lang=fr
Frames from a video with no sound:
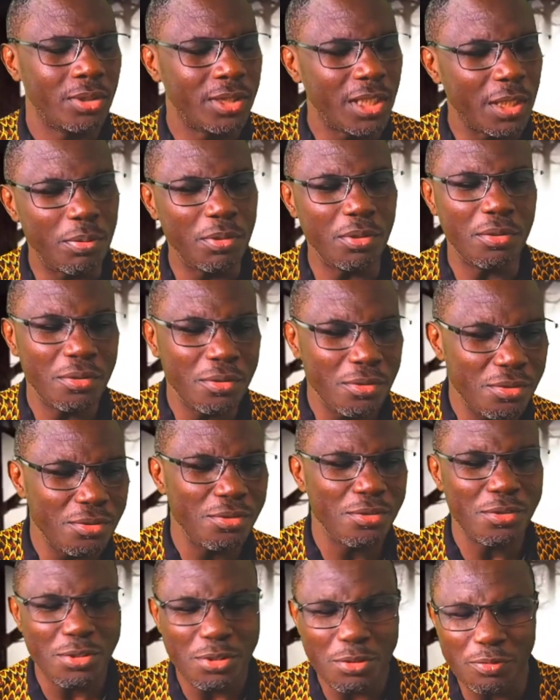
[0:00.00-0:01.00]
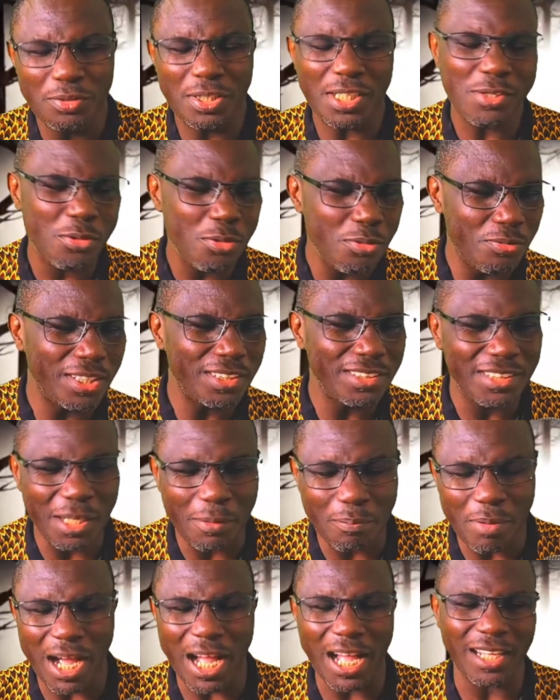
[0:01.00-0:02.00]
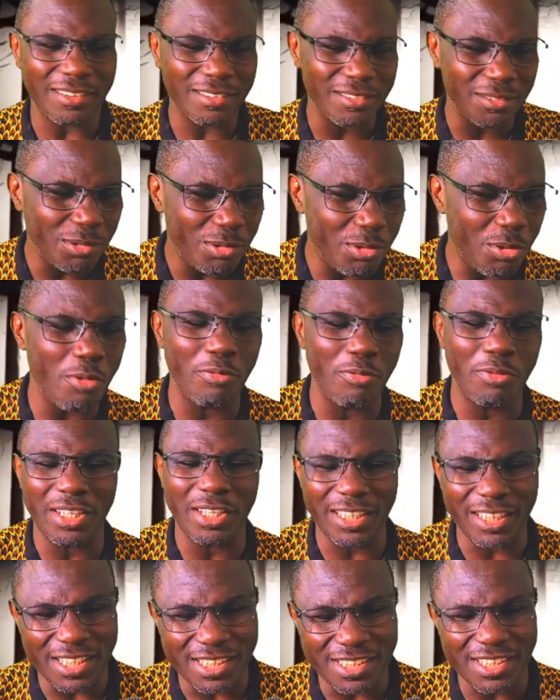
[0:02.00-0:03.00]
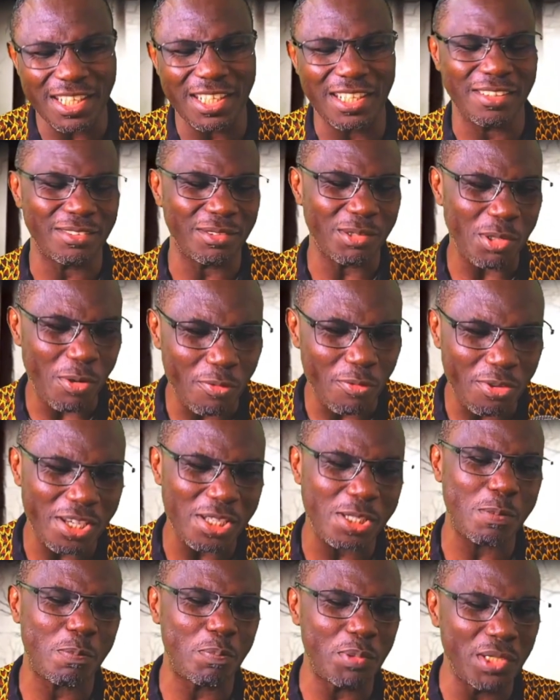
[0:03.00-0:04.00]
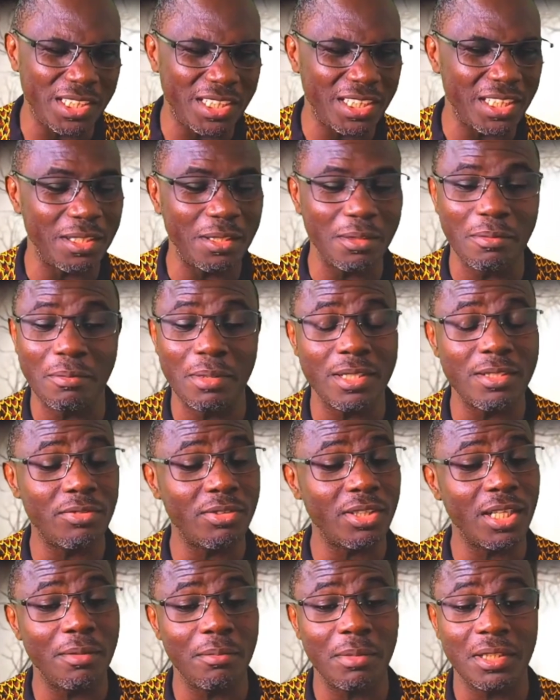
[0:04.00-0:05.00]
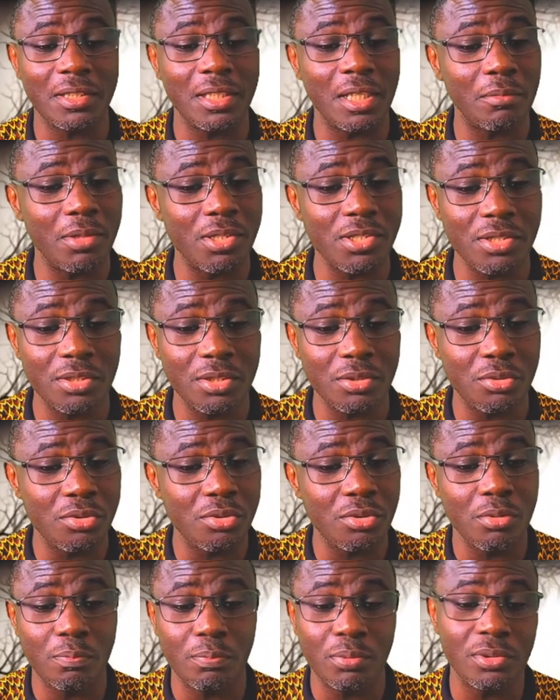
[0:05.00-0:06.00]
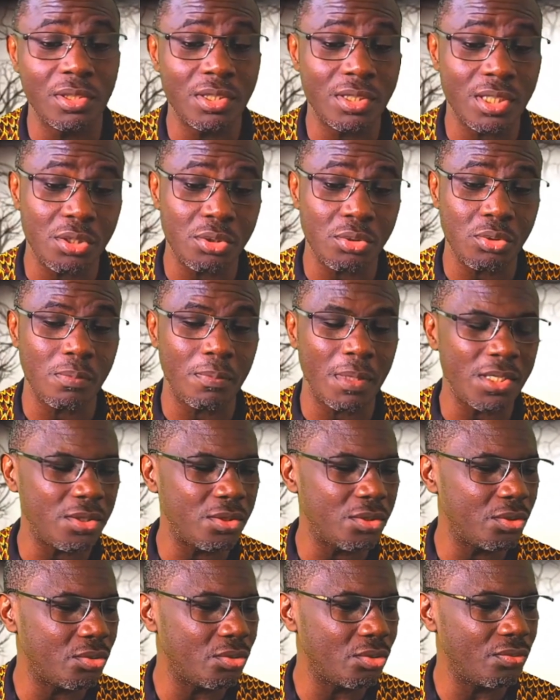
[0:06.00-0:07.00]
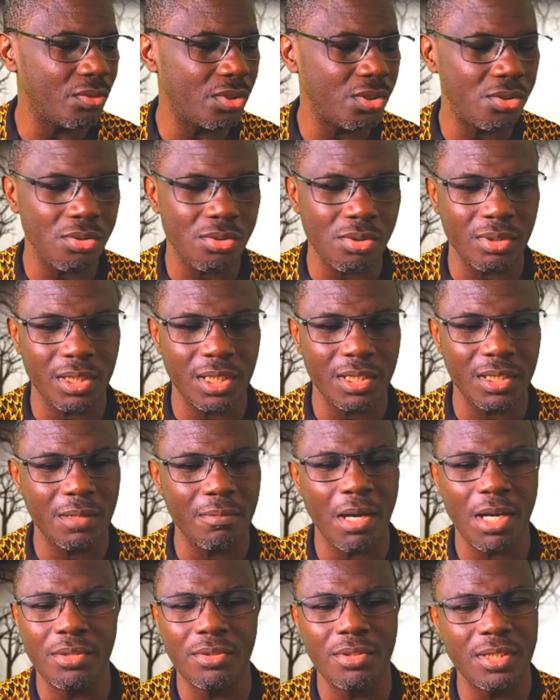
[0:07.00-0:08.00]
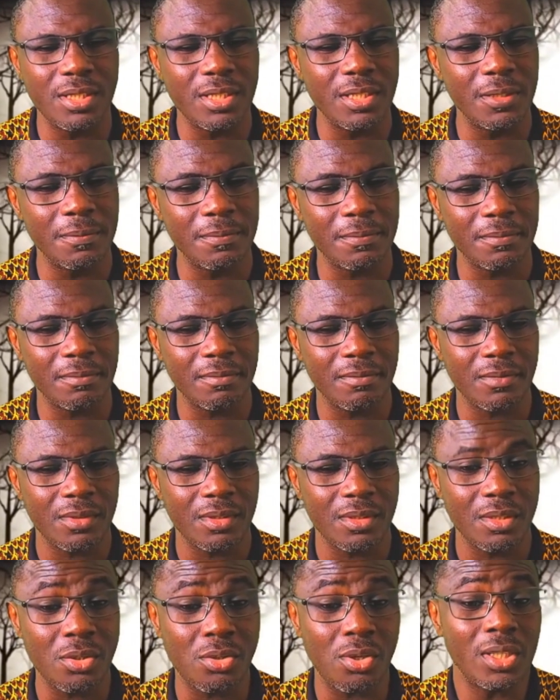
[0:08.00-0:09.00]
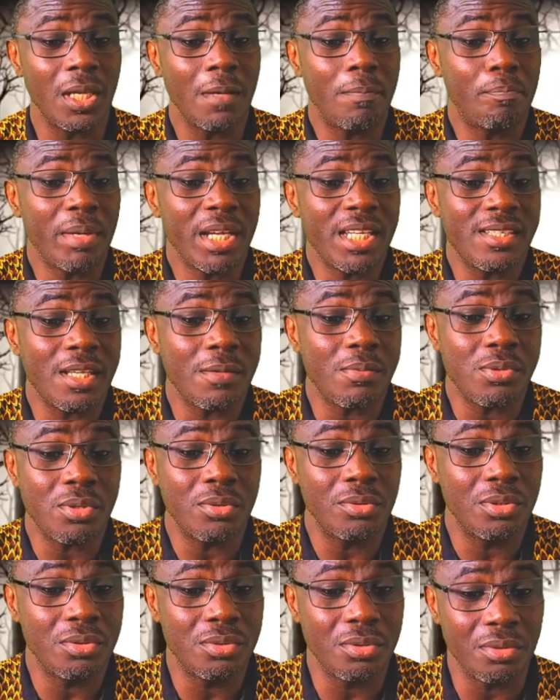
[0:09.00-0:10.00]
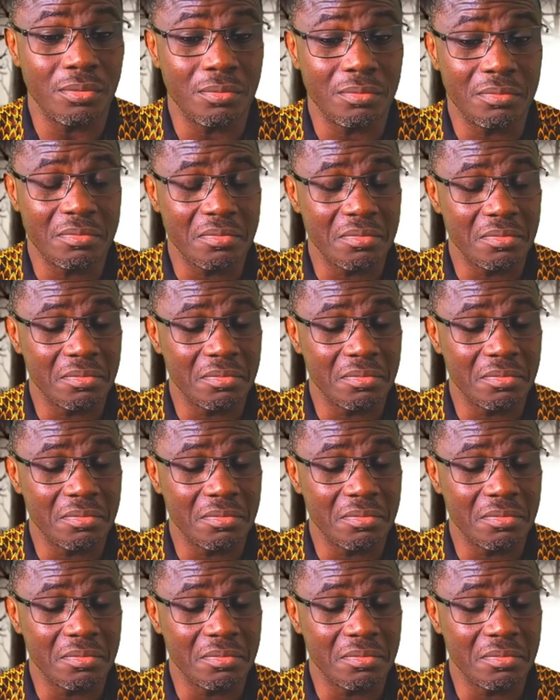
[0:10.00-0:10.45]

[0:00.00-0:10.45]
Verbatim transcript: au début, je voulais souvent débattre, convaincre les gens, on veut expliquer. Mais frère, maintenant, moi, je ne discute plus de ces choses parce que je trouve que ce sont des débats inutiles ce sont des perceptions de Dieu.